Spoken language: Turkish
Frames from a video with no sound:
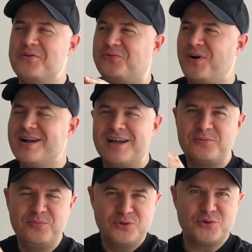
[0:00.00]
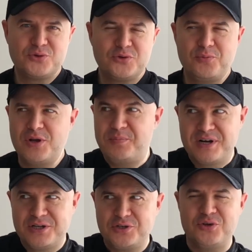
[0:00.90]
Fakat bu çocuk böyle
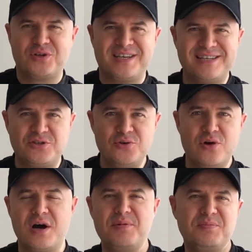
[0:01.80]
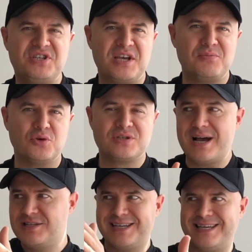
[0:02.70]
bakışıyor, kesiyor ama biçemiyor.
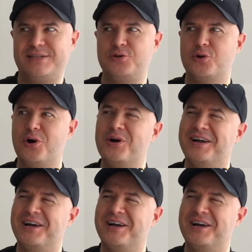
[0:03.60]
Sadece kesiyor.